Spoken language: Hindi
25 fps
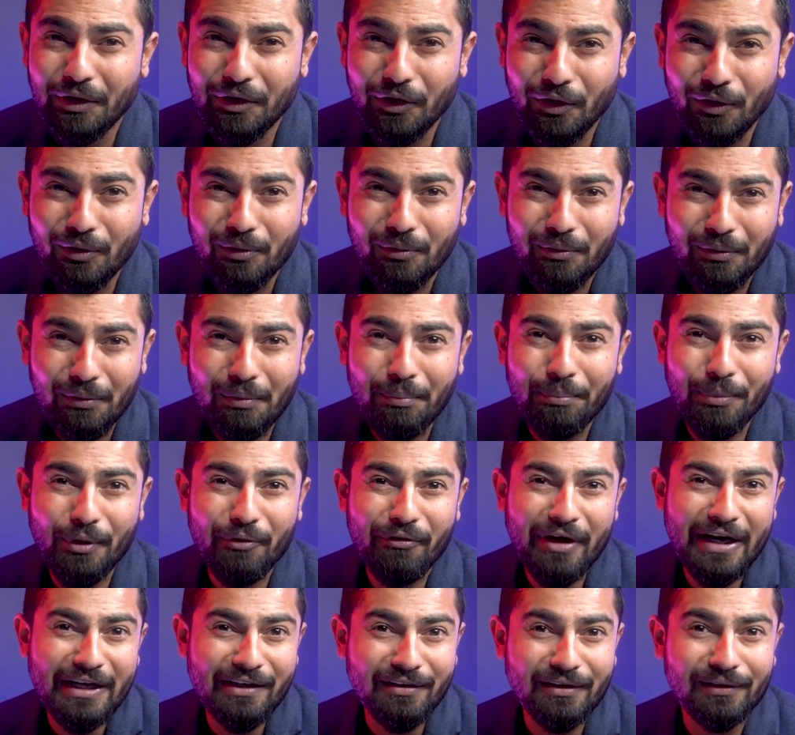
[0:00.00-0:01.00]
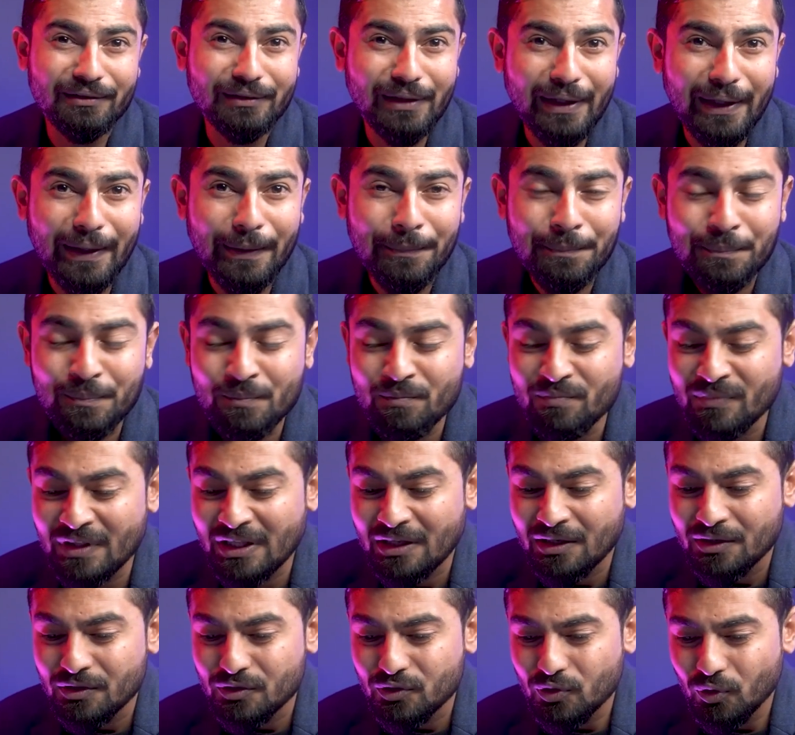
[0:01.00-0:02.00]
यू नो प्रोवाइड करता है
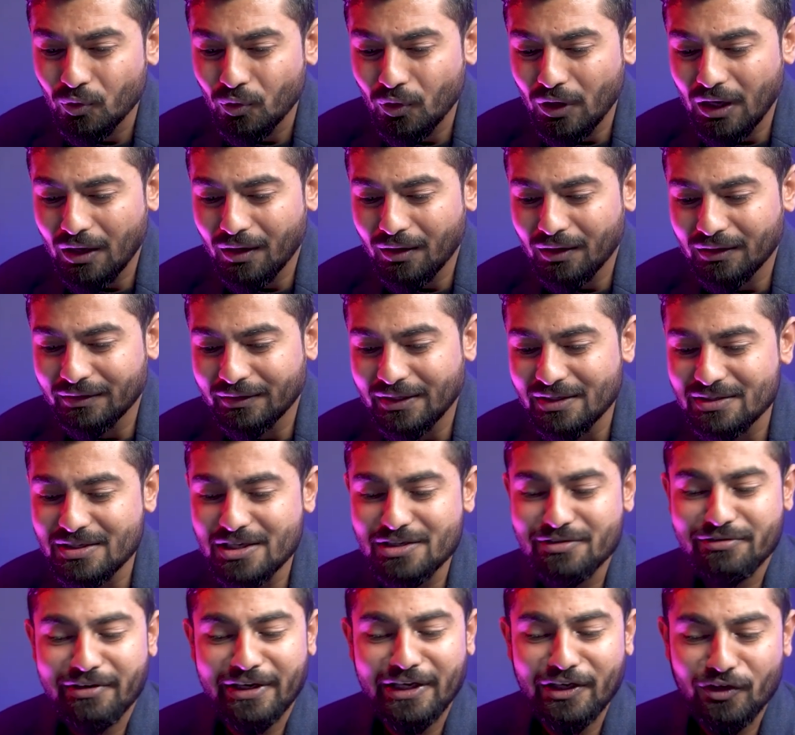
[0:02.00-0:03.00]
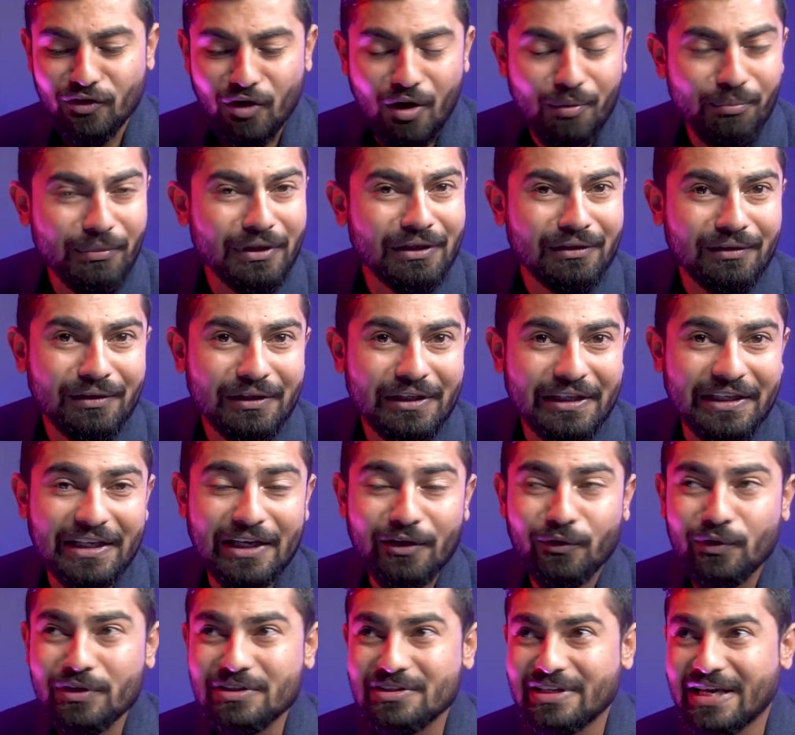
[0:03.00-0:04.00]
सो दिस इज़ वेरी नॉर्मल
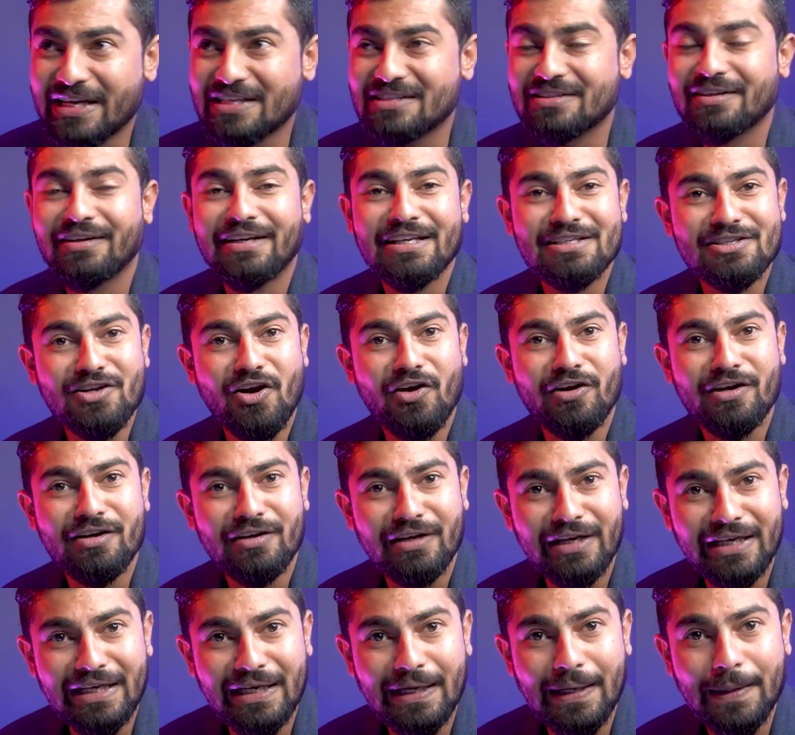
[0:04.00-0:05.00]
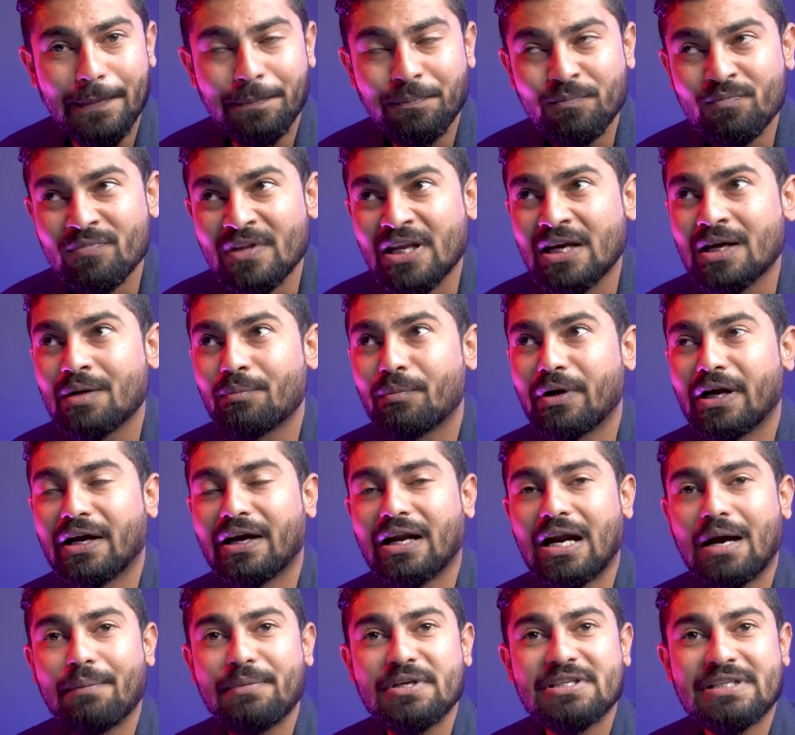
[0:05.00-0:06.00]
ये कोई सेक्स डिसऑर्डर नहीं है बट
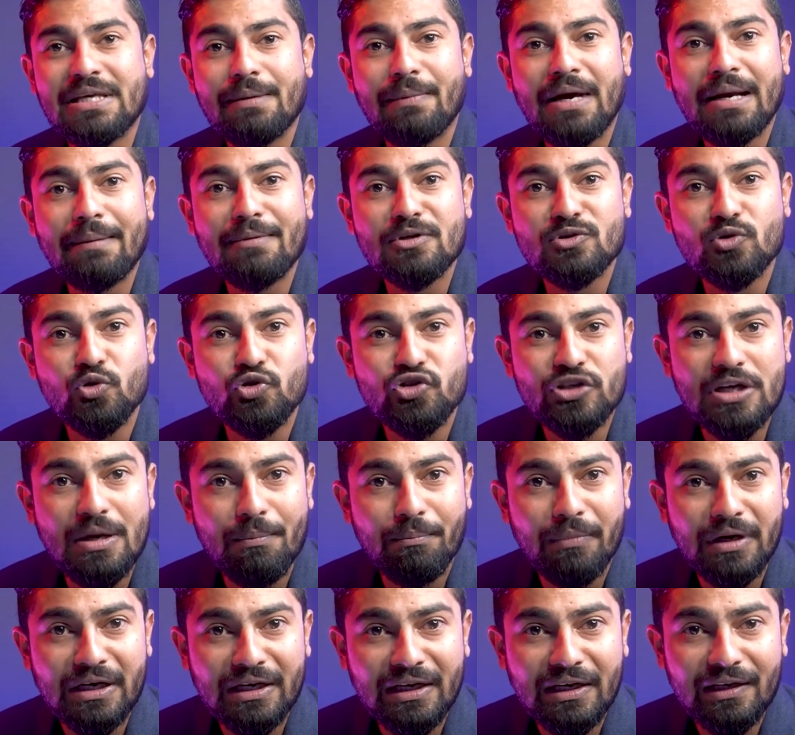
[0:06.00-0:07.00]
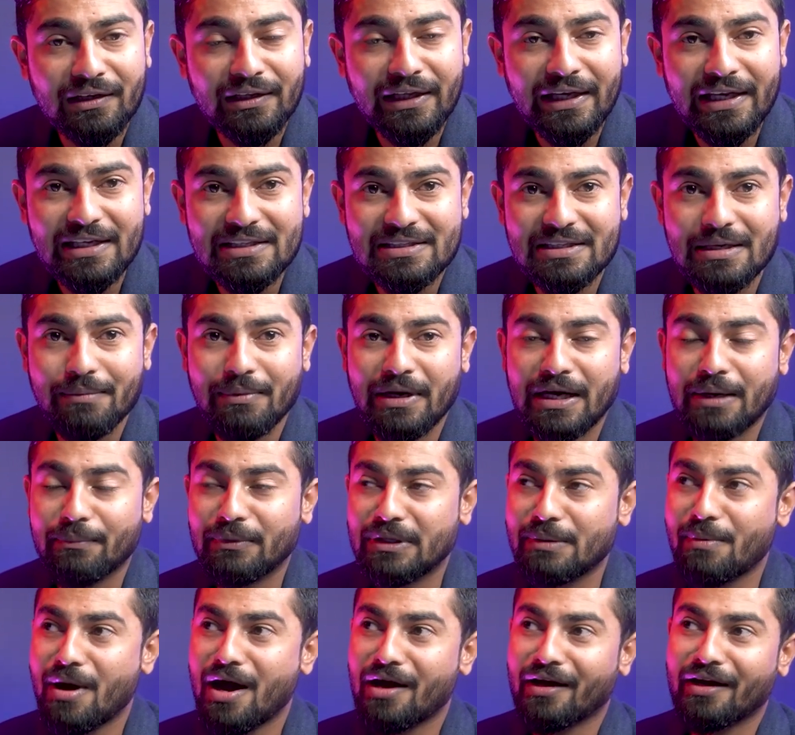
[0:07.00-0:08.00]
अगर आप इसके बारे में सोचना बंद कर दें इसके बारे
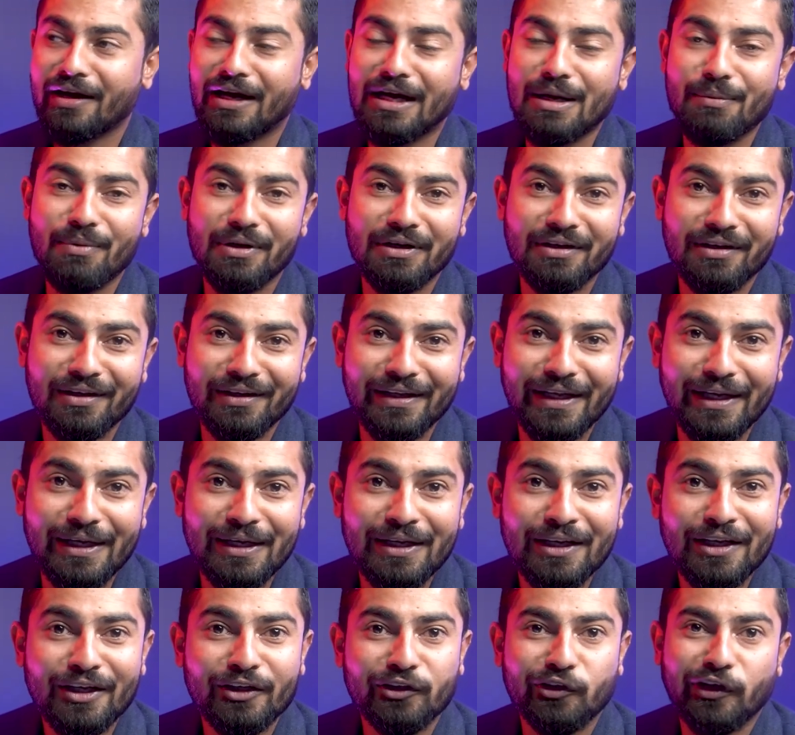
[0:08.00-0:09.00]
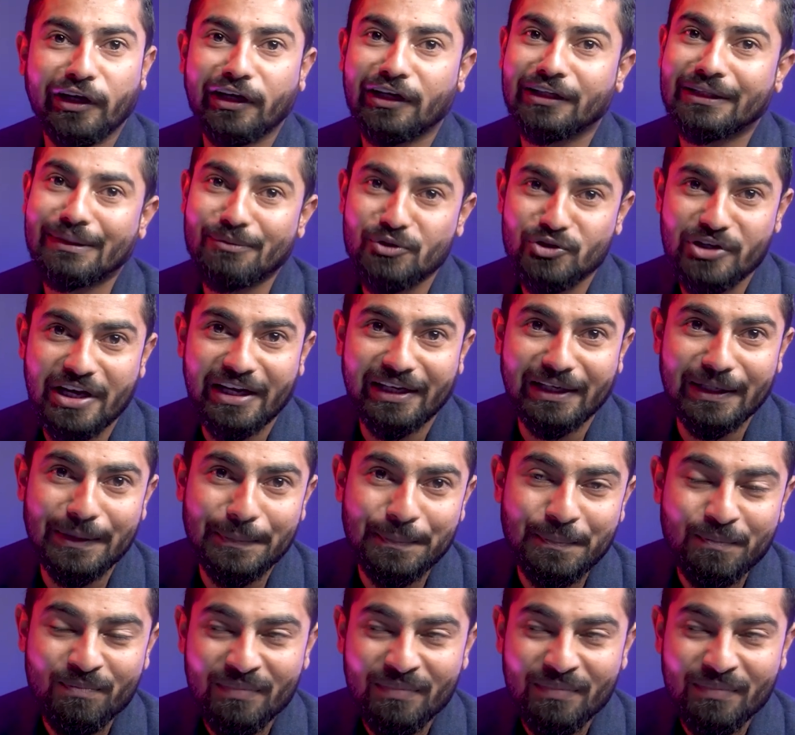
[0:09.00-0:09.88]
में दिमाग लगाना बंद कर दें तो ये ख़त्म हो जाएगी